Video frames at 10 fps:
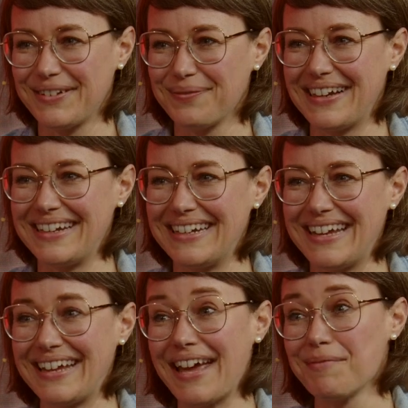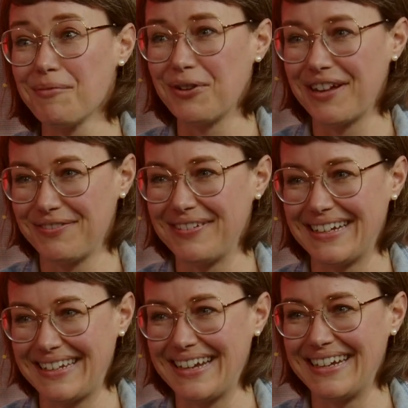war meine Idee. Jeden Monat
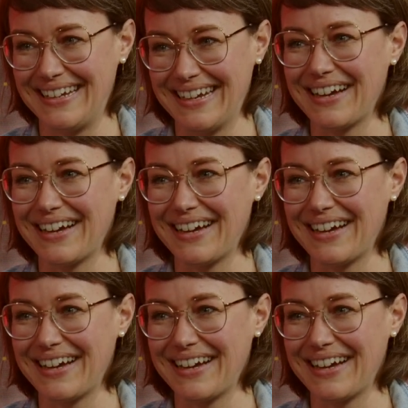fliegt eine Idee